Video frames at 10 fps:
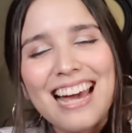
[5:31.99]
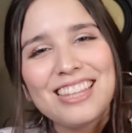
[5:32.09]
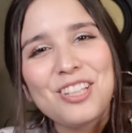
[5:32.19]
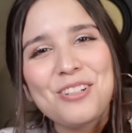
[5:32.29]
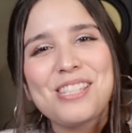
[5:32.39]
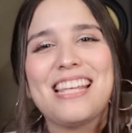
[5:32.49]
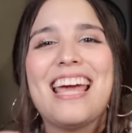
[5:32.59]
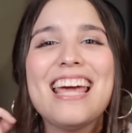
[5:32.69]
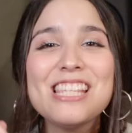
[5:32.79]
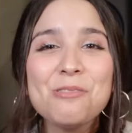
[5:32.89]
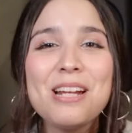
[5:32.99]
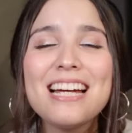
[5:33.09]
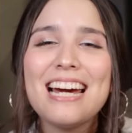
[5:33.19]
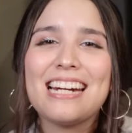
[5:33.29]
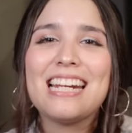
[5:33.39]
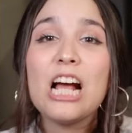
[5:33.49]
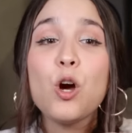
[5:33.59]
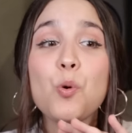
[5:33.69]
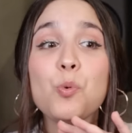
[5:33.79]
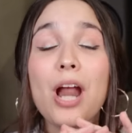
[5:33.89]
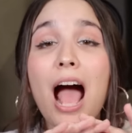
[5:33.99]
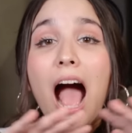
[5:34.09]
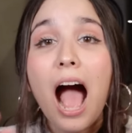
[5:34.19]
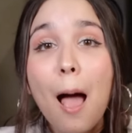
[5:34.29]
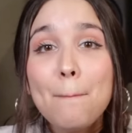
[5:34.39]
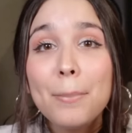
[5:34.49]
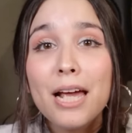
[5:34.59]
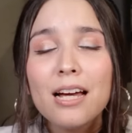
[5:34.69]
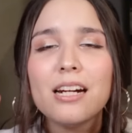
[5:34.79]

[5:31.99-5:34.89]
14. Es una carrera con una amplia